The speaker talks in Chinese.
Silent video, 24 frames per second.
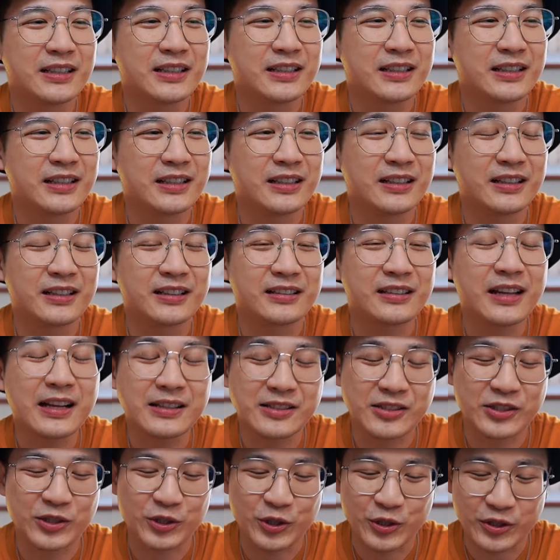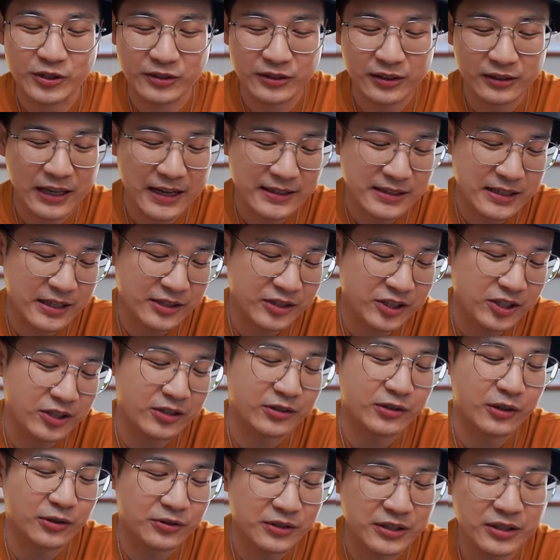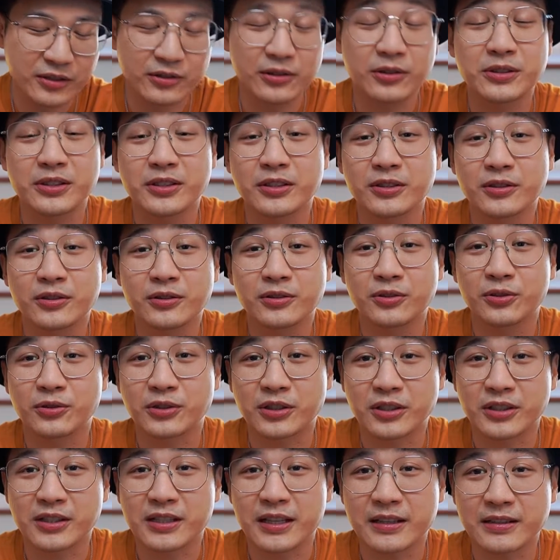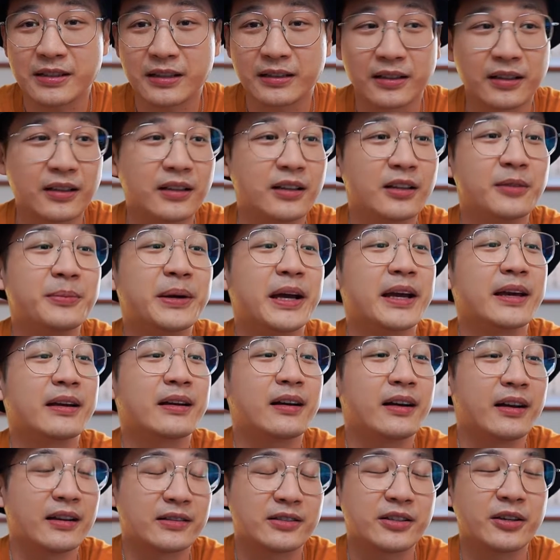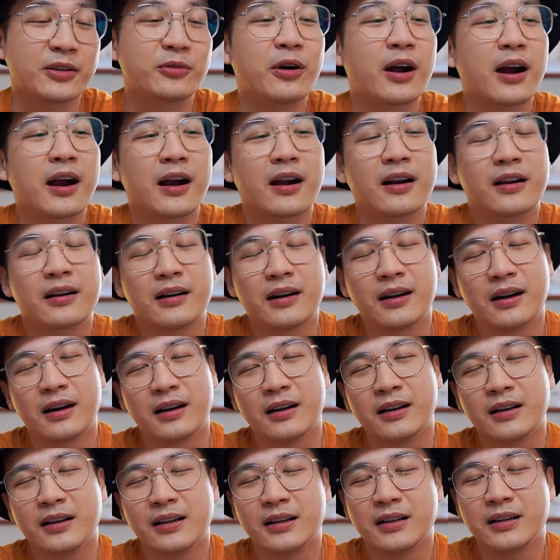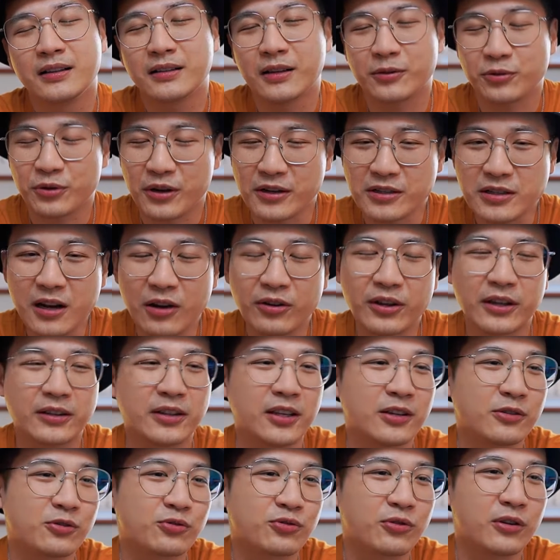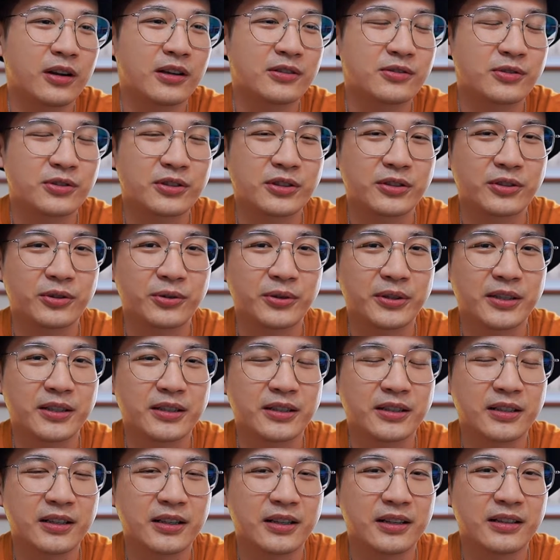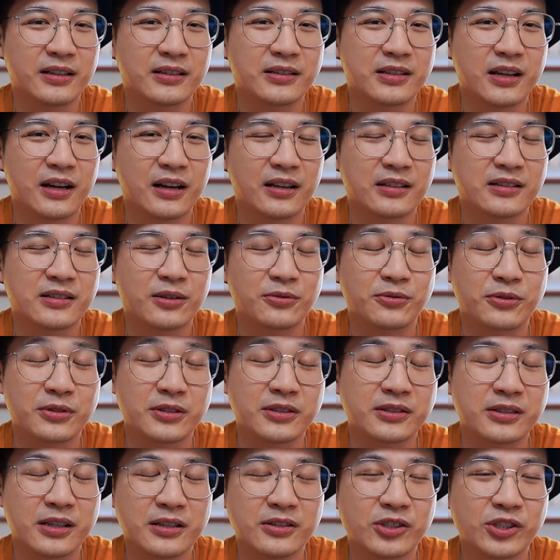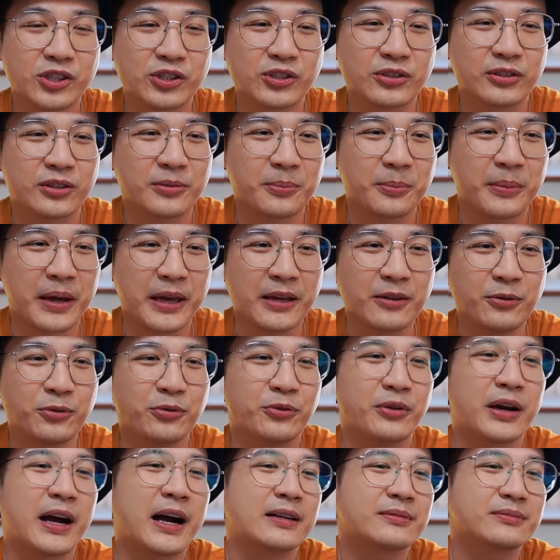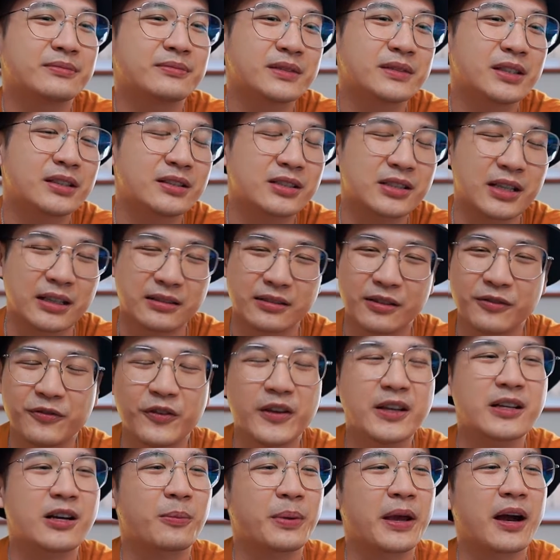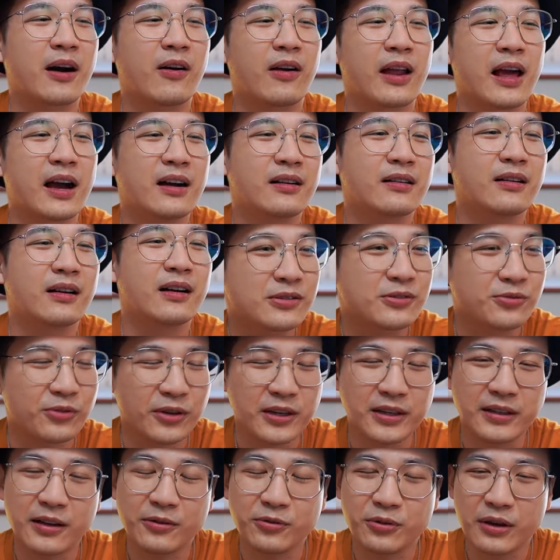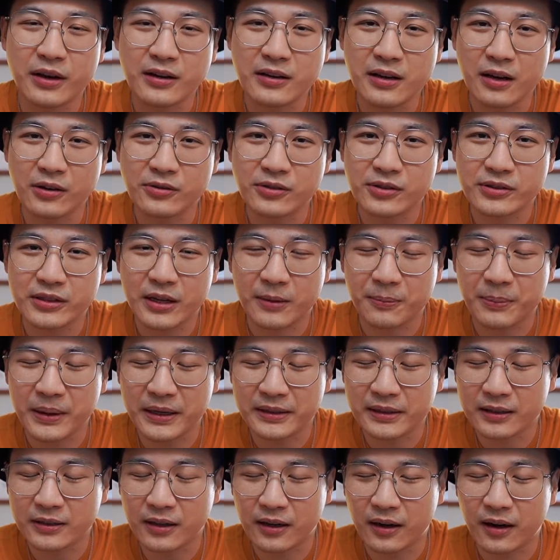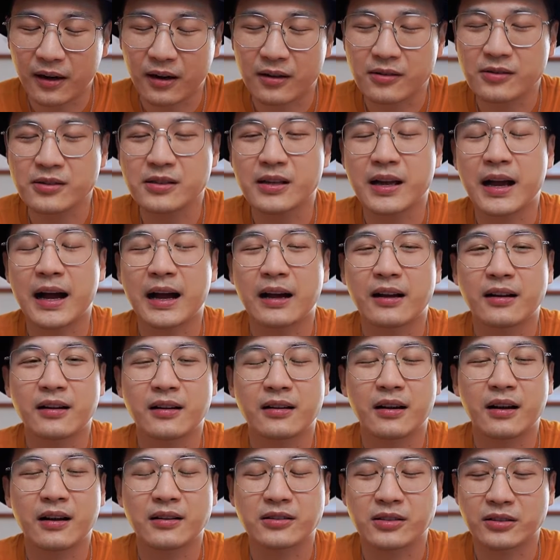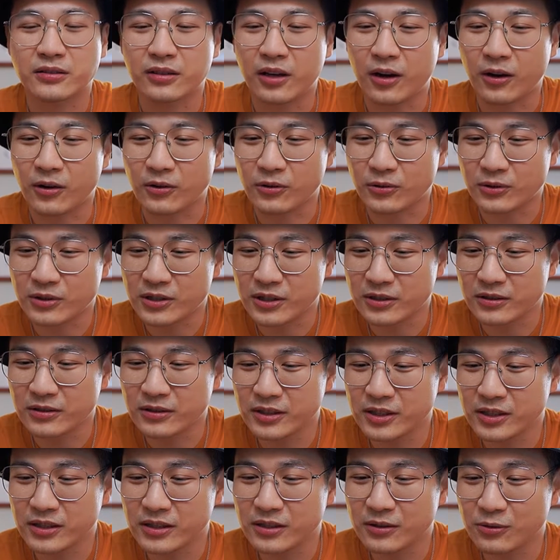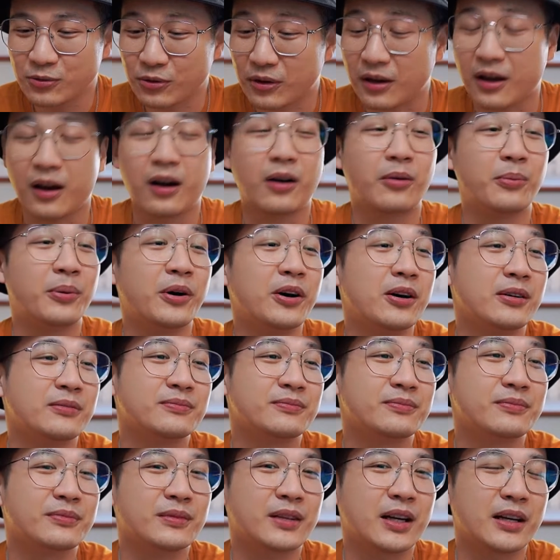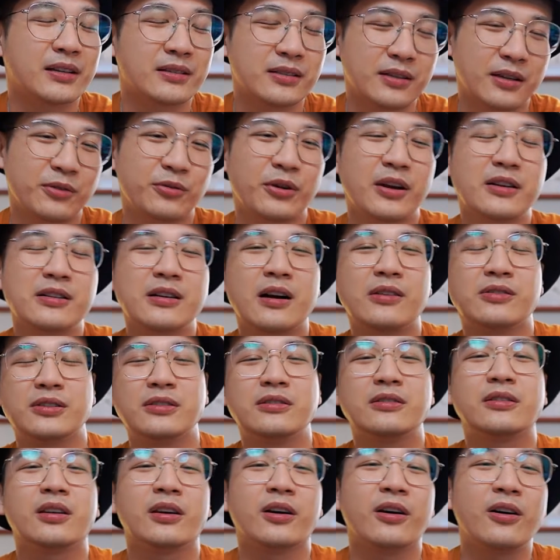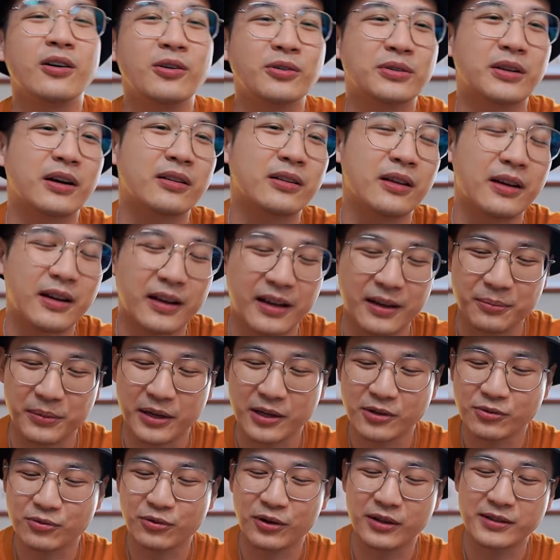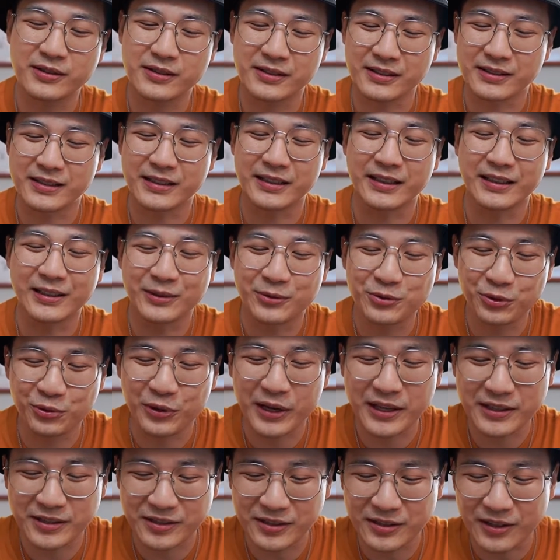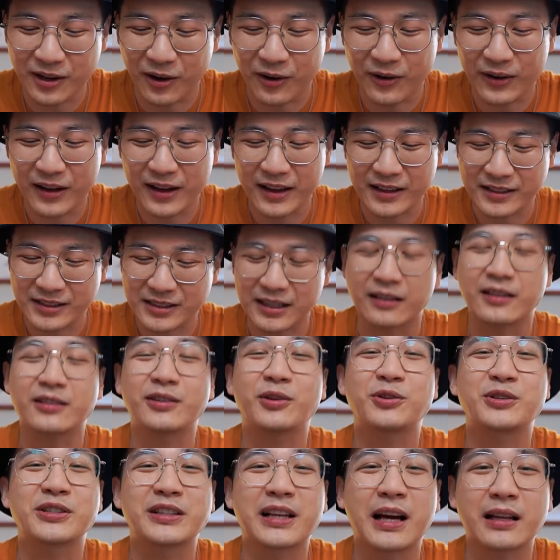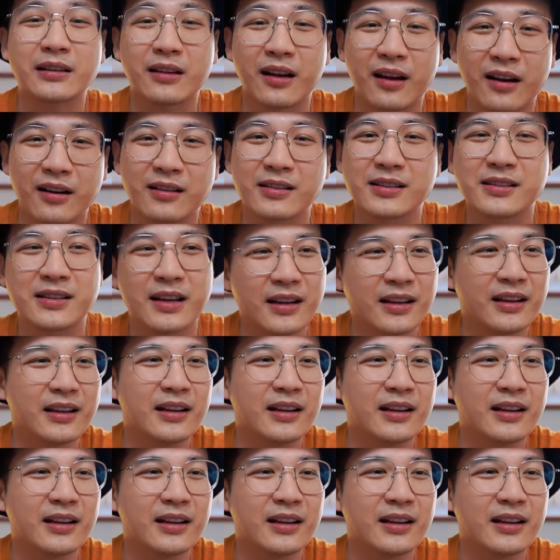呃，那此时呢，他在冀州，冀州其实就是现在的河北哎这一块儿啊。那袁绍也听说了，就是有一个呃叫做甄氏的美女啊，长得非常漂亮。所以呢，袁绍就想帮他的儿子呀，啊，是讨甄姬做老婆啊。这个袁绍其实挺厚道的，哎，没说自己据为己有，哎，想的都是他的儿子，